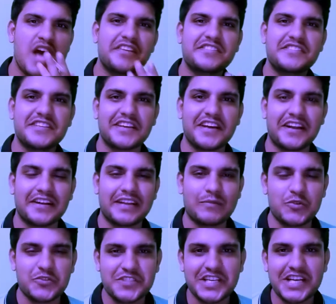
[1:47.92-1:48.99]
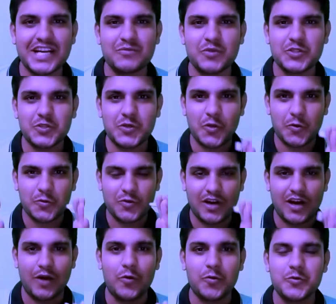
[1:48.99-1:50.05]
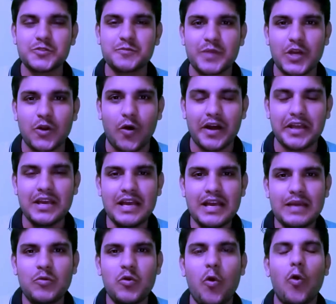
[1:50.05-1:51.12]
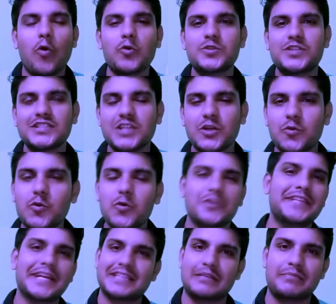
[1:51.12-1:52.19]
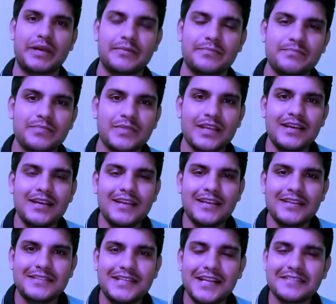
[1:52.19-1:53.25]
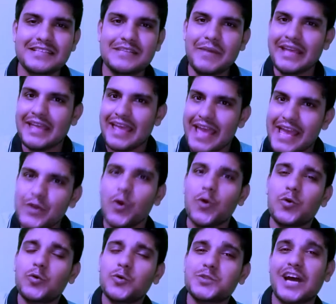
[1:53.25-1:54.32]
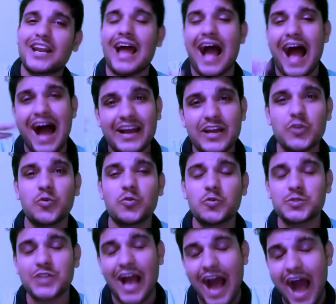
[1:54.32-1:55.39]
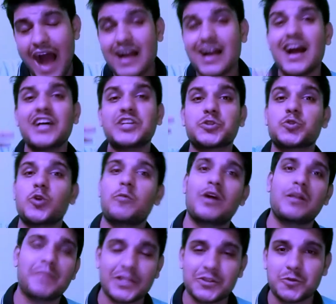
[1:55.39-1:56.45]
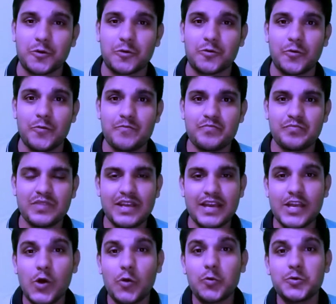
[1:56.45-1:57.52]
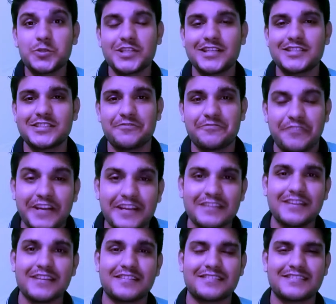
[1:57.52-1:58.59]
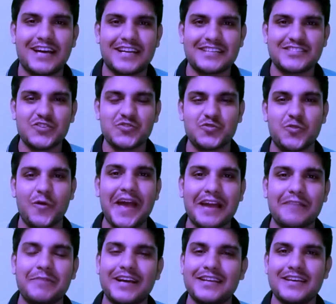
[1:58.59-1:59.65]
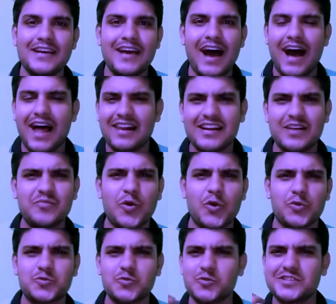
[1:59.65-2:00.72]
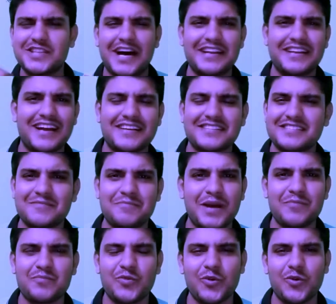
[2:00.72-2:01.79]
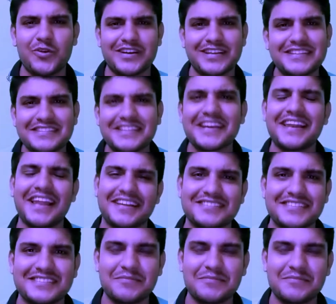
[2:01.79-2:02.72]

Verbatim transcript: সিগারেট এবং সিগারেট মুখে যখন অঙ্কুশ বের হয় এবং অঙ্কুশের যে লুক দেখতে পাই সিরিয়াসলি ভাই এই অঙ্কুশ আর আগের অঙ্কুশ আকাশ তফাল পার্থক্য এই অঙ্কুশের যে ফিটনেস তার যে সোয়াগ ভাই হালকা বড় চুল দাড়ি রাখছে ভাই পুরো ঋত্বিক লাগতেছে